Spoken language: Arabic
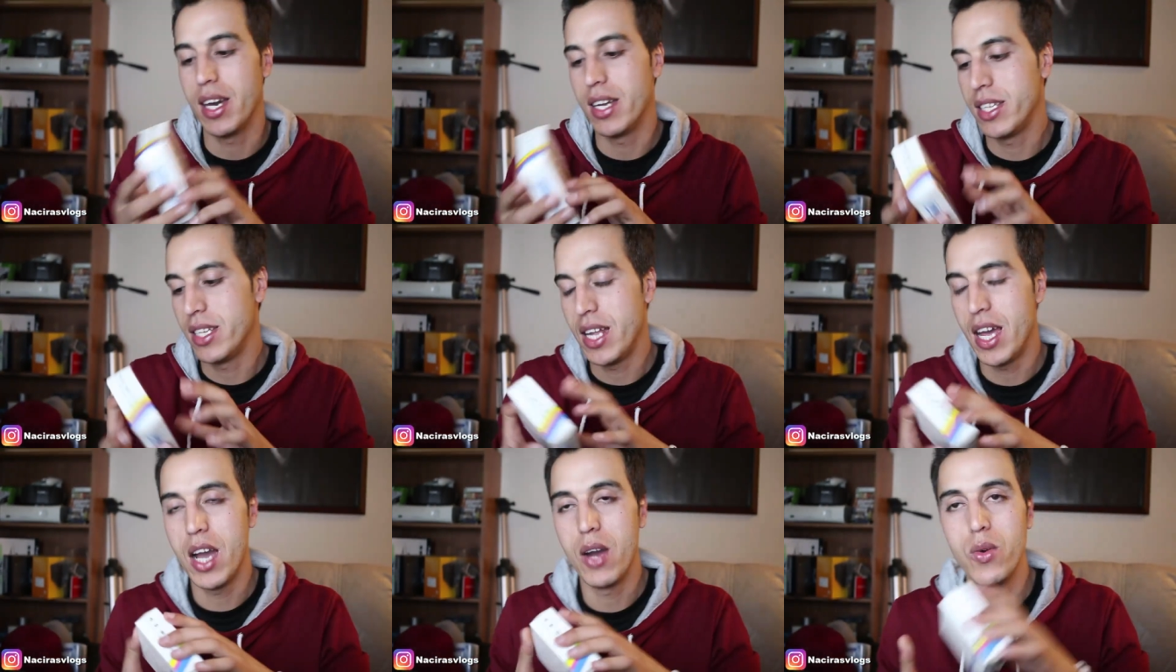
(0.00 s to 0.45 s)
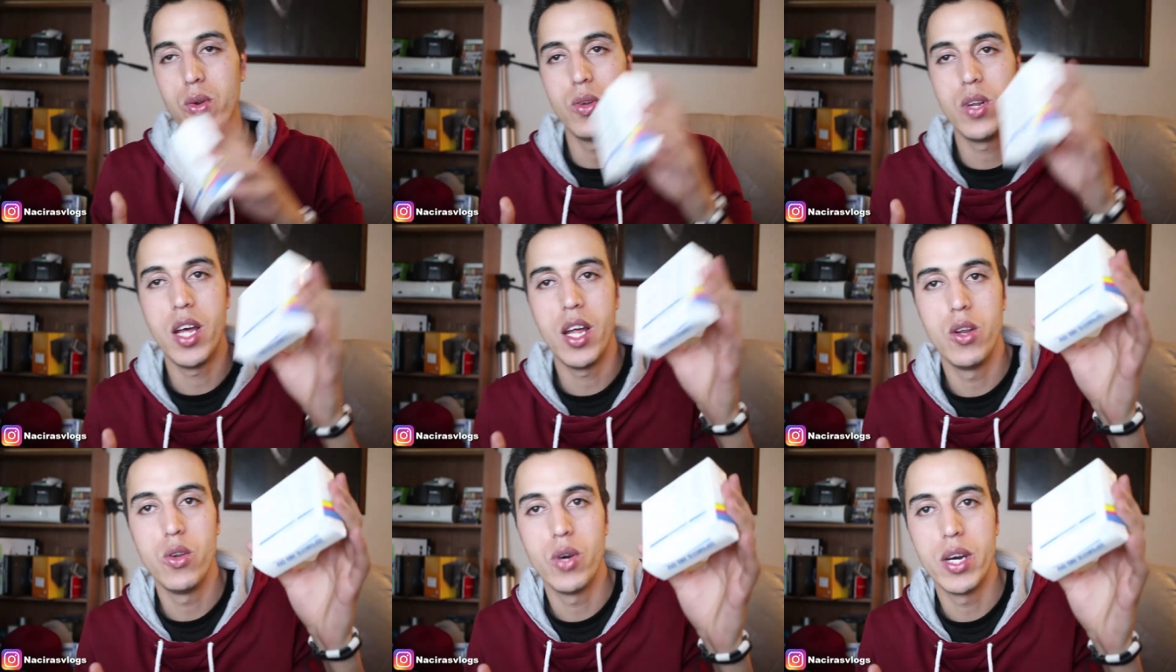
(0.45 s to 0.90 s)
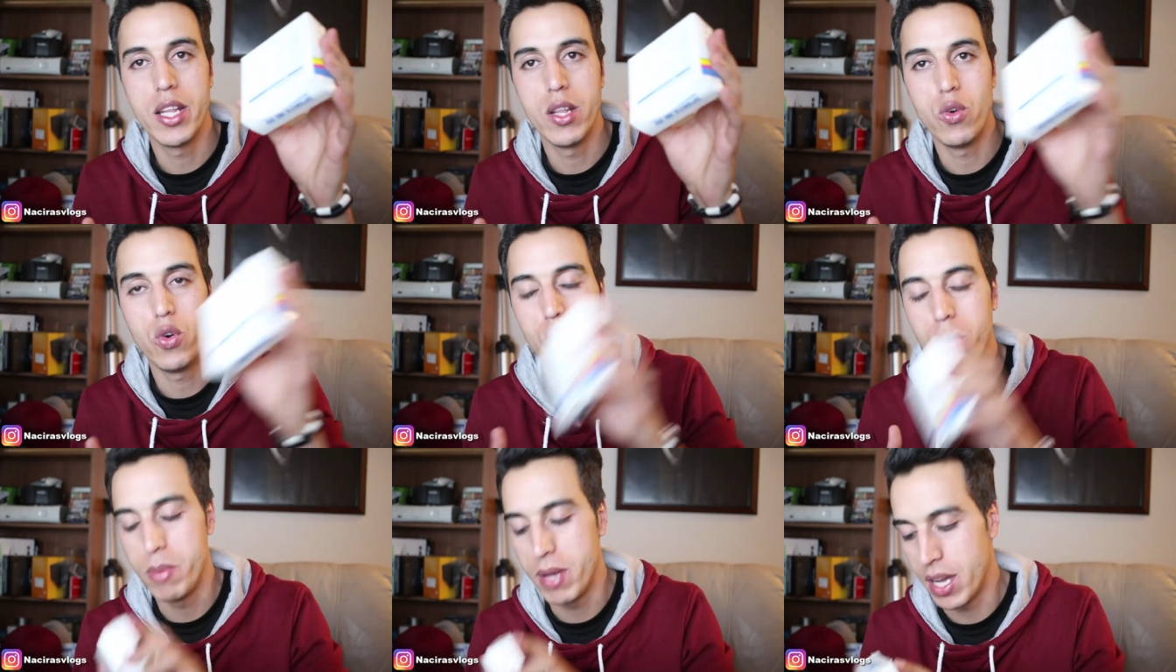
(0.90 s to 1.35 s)
غادي نحاولوا نحلوا هذه
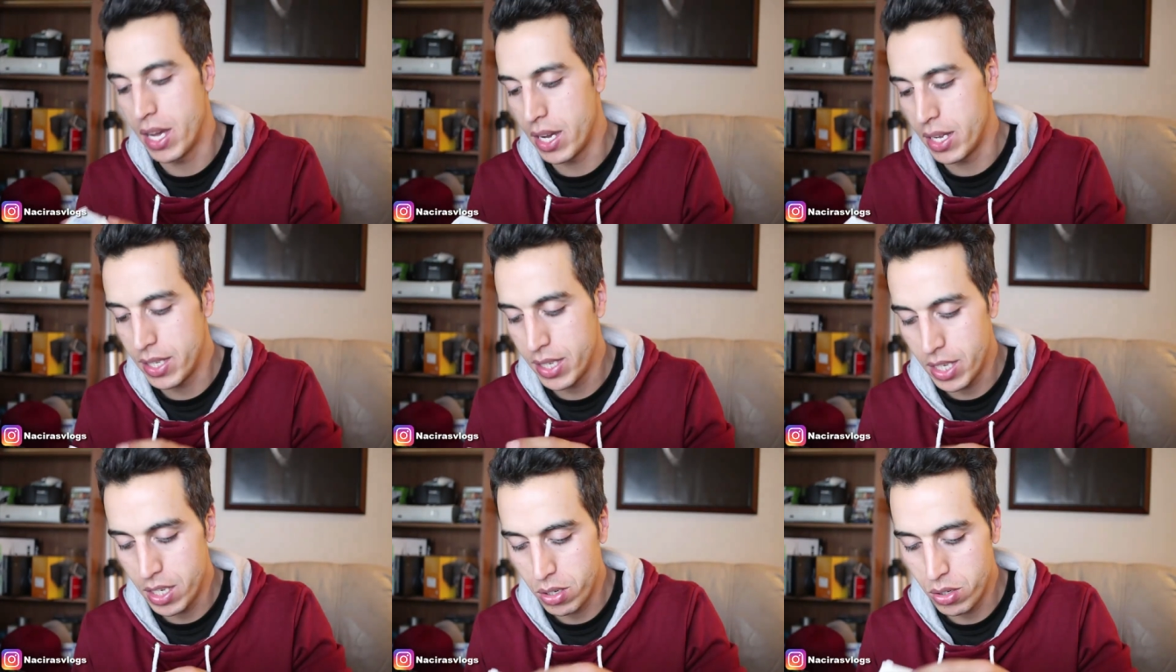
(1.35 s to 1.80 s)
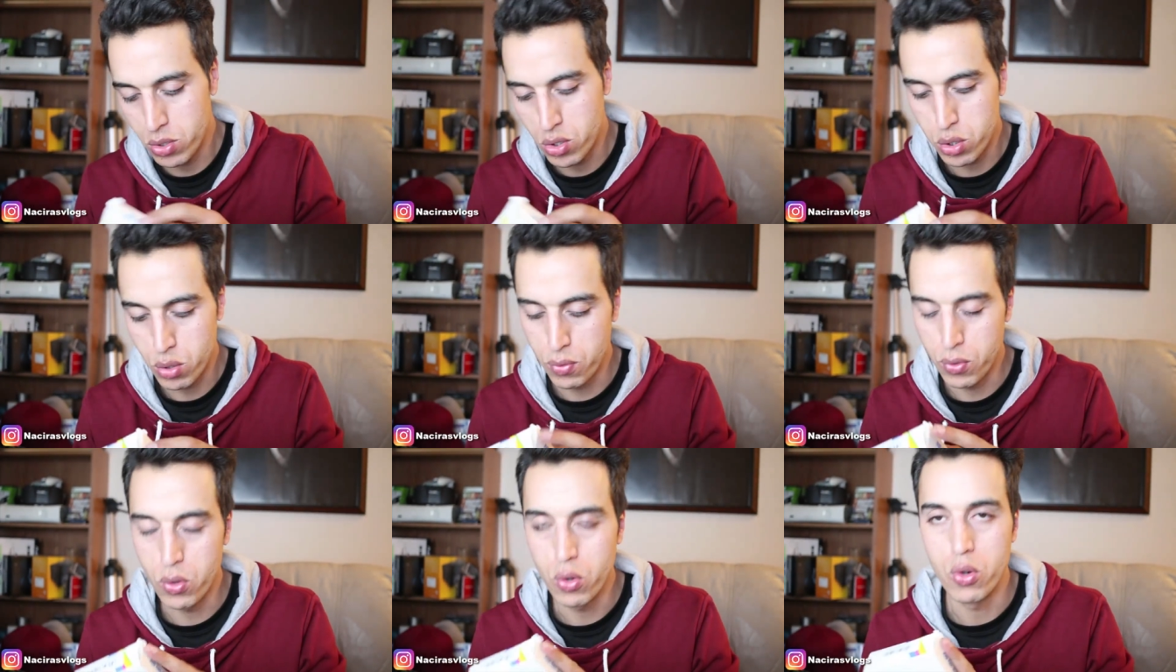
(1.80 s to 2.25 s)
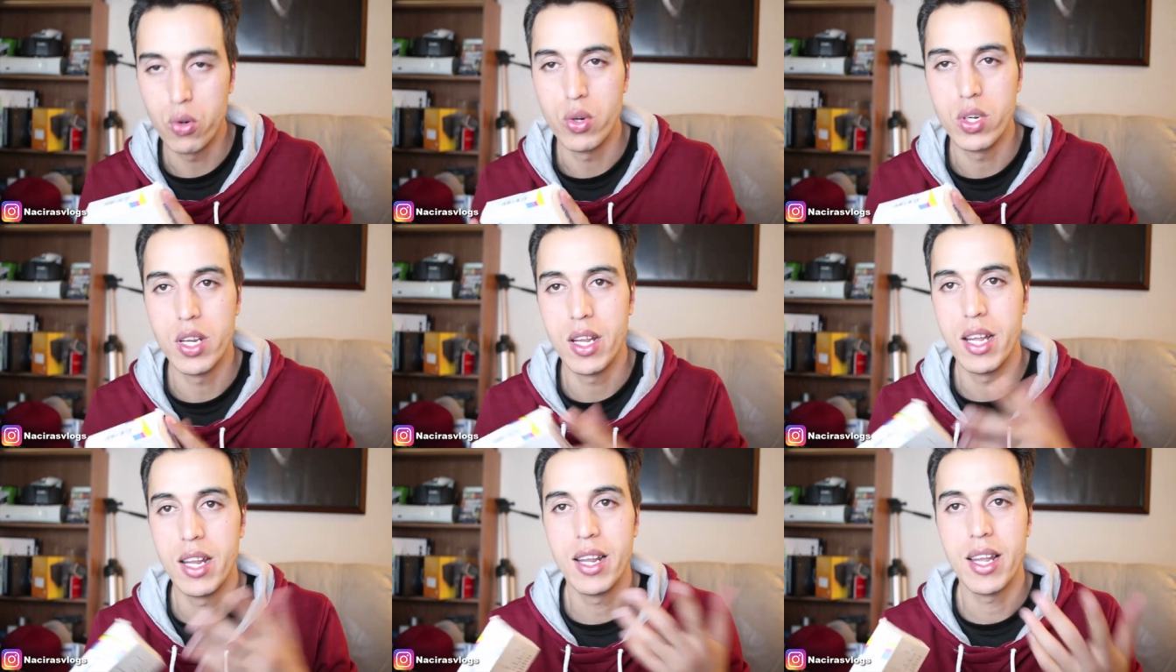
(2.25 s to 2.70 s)
العلبه هذه ونشوفوا
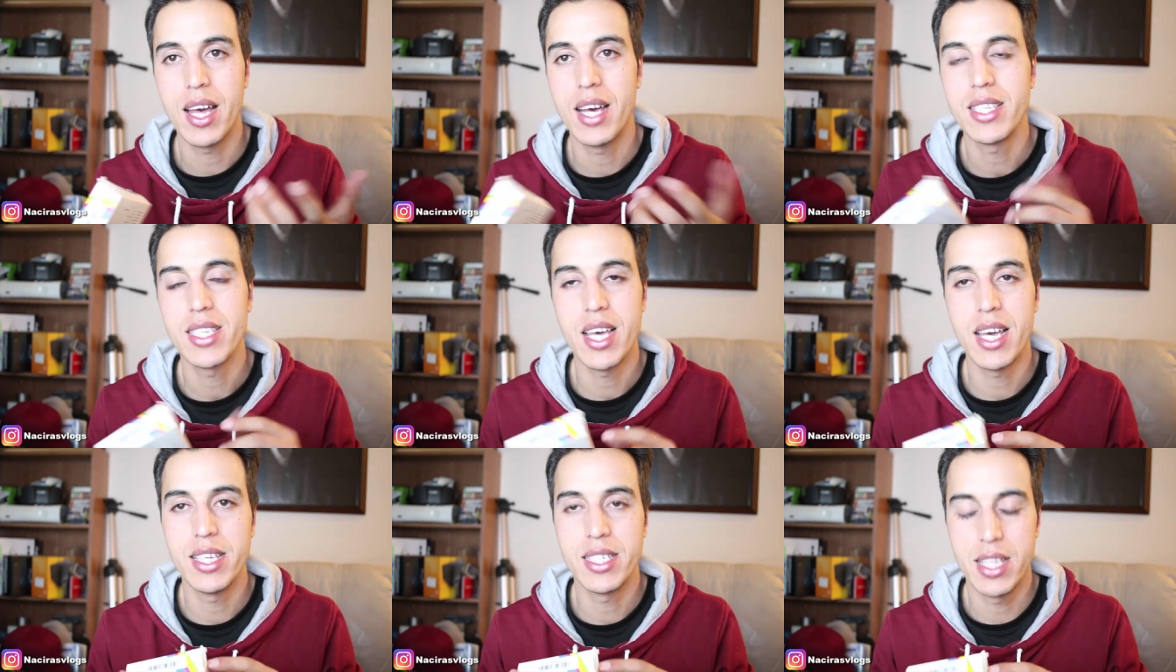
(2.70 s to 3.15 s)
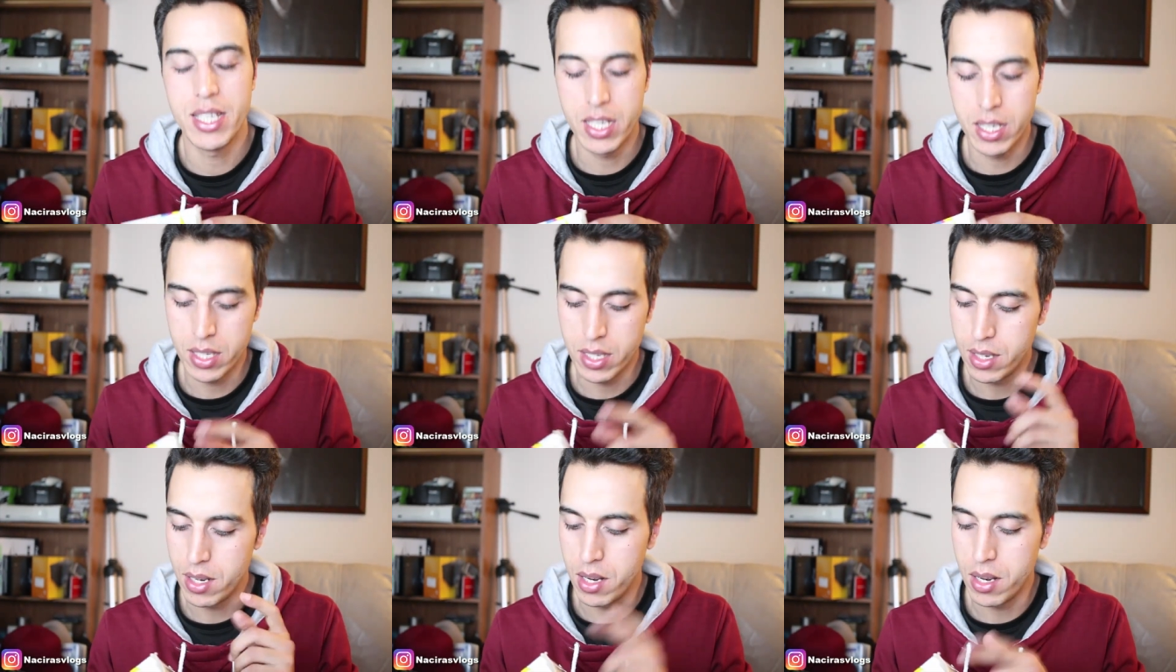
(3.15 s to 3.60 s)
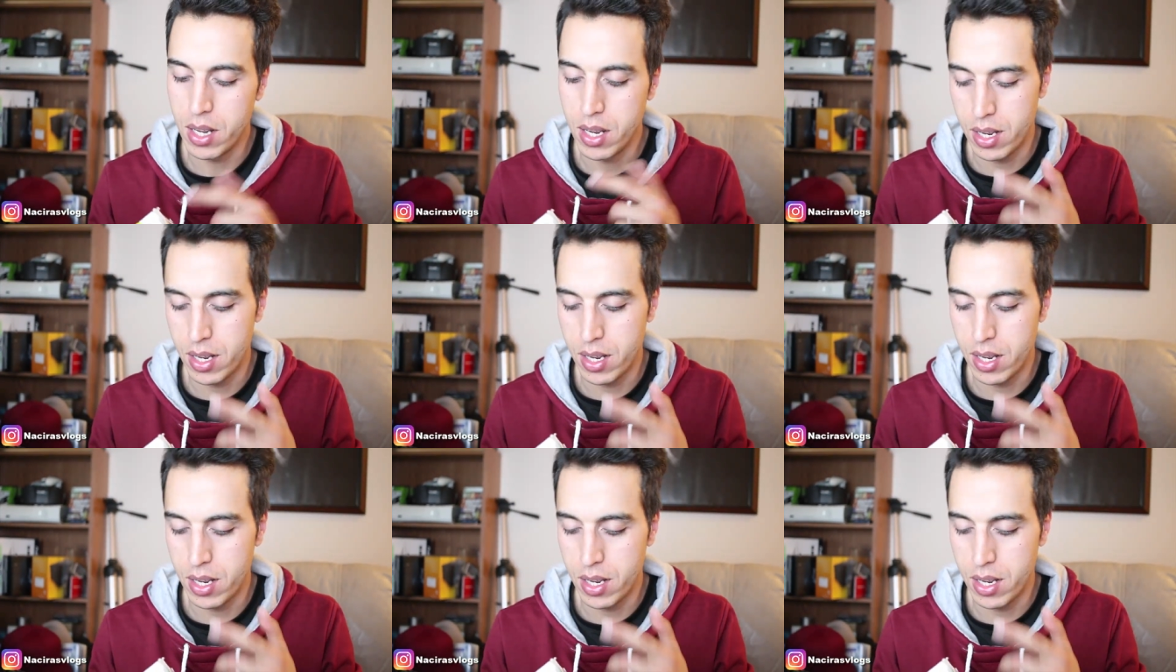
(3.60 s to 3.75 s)
آه، الخصائص اللي